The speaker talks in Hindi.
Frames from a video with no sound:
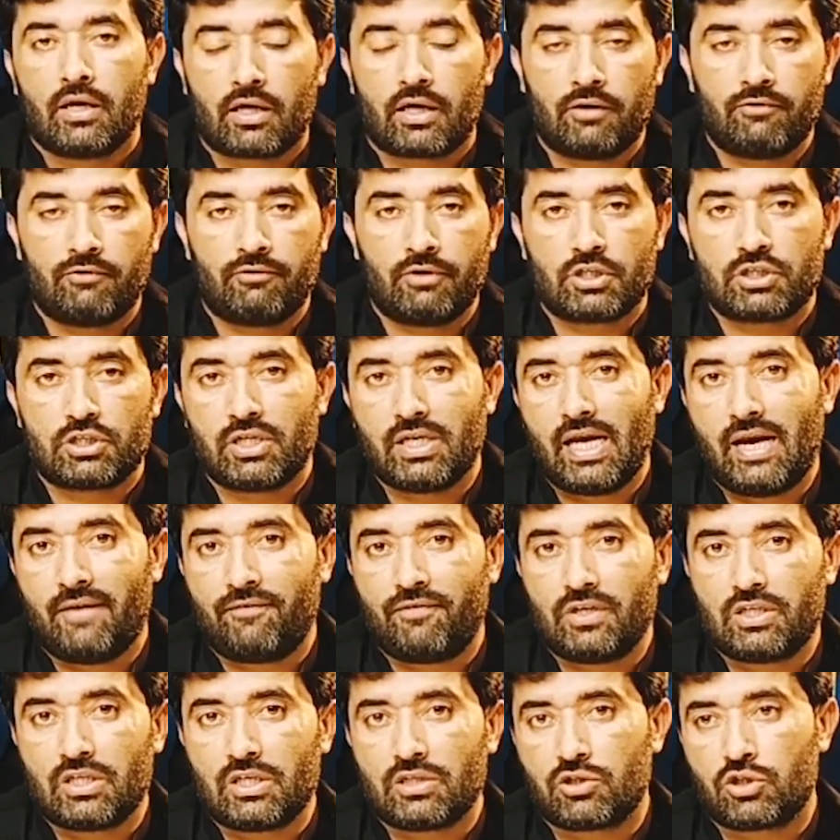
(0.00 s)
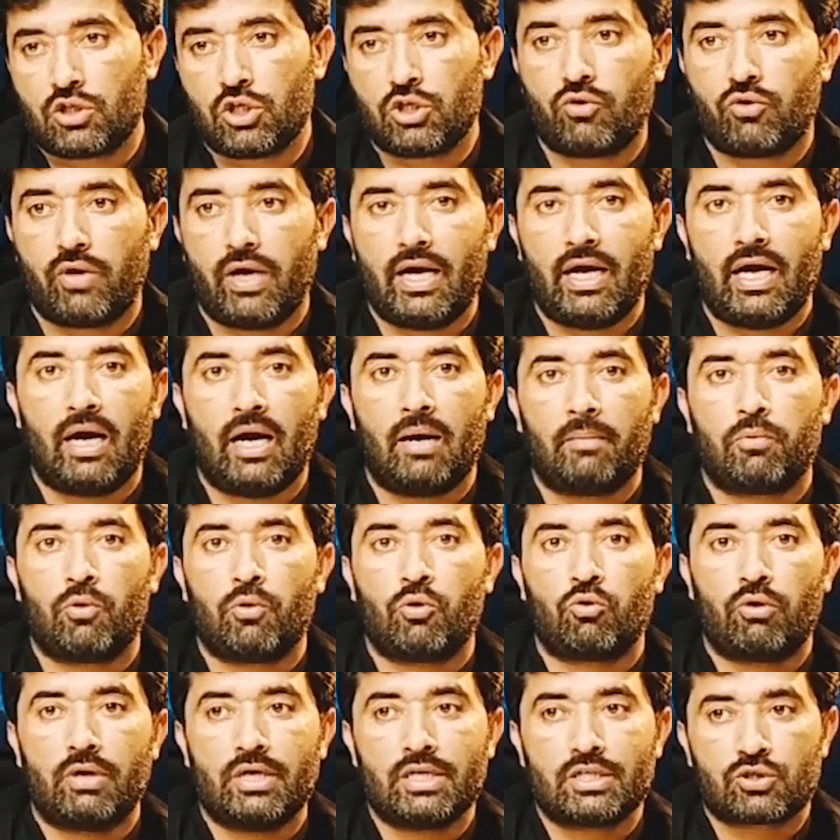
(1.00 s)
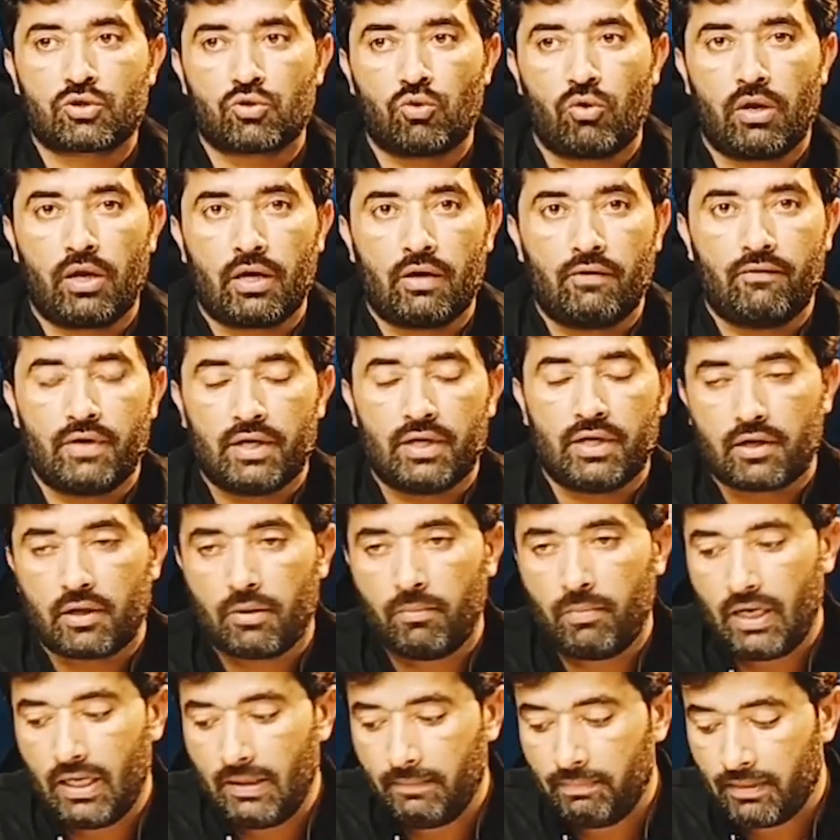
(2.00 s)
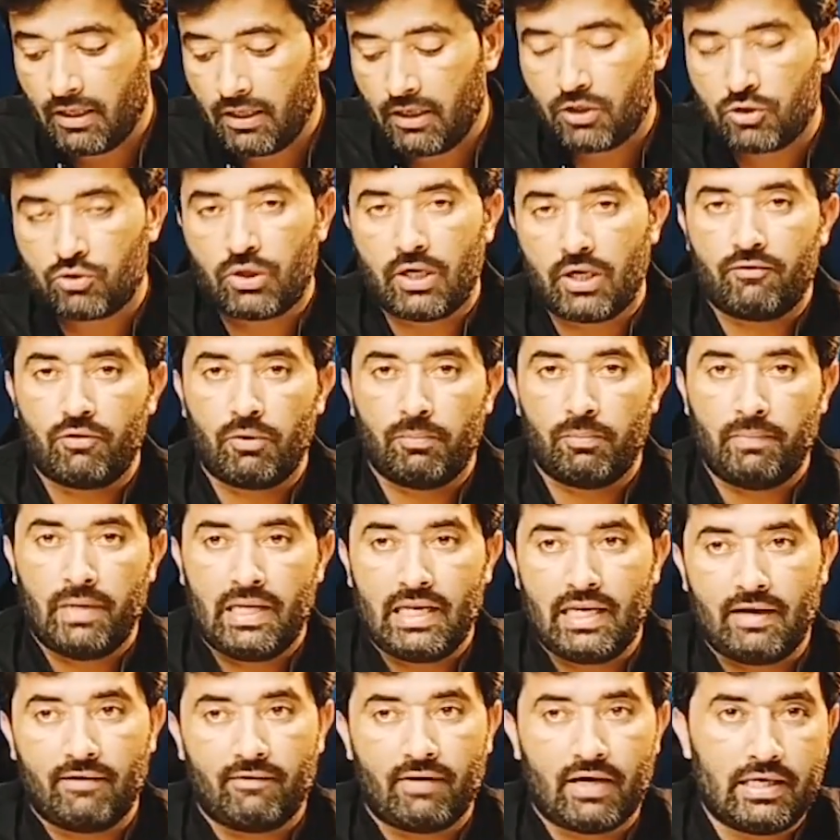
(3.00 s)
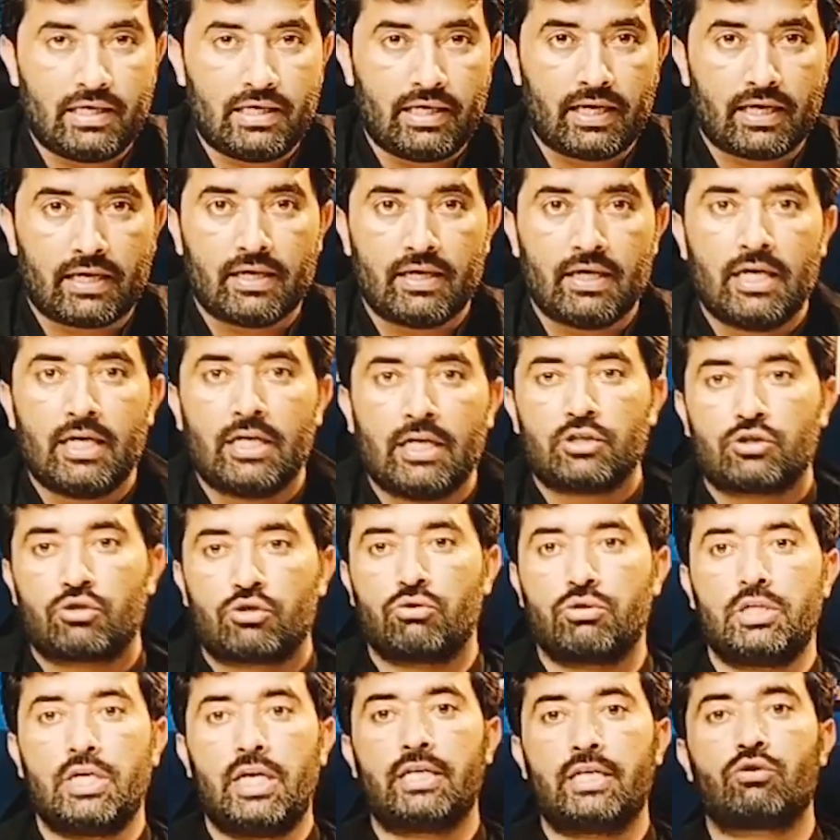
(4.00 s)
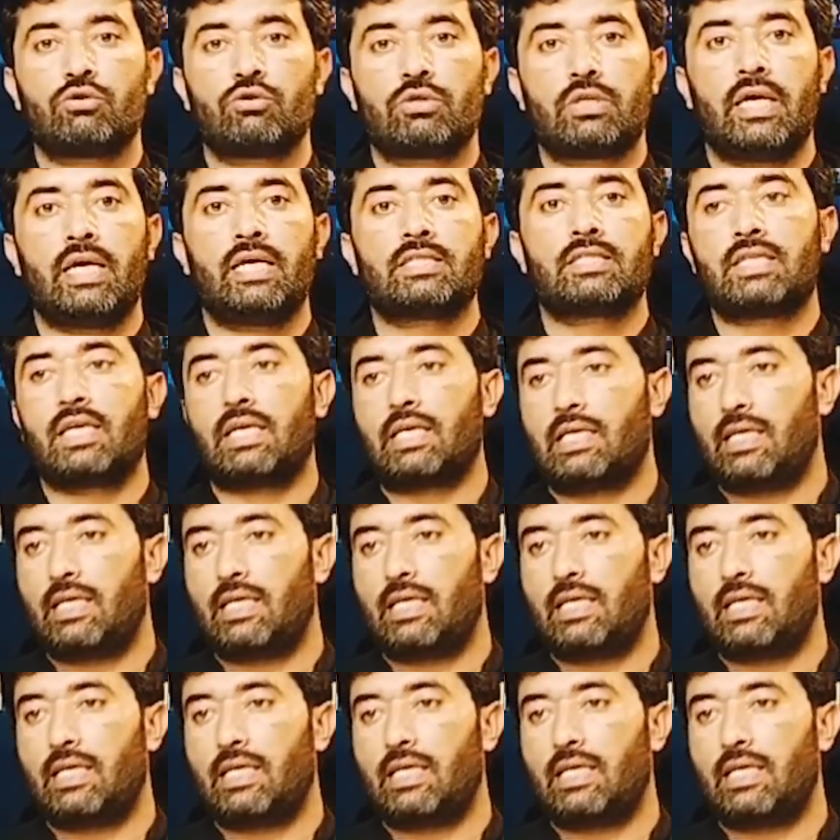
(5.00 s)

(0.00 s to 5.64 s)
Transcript: कन्वर्जन एफिशिएंसी जो है आप लोगों को इस सोलर इन्वर्टर में जो है वो मिलने वाली है तो ये तो थे इसके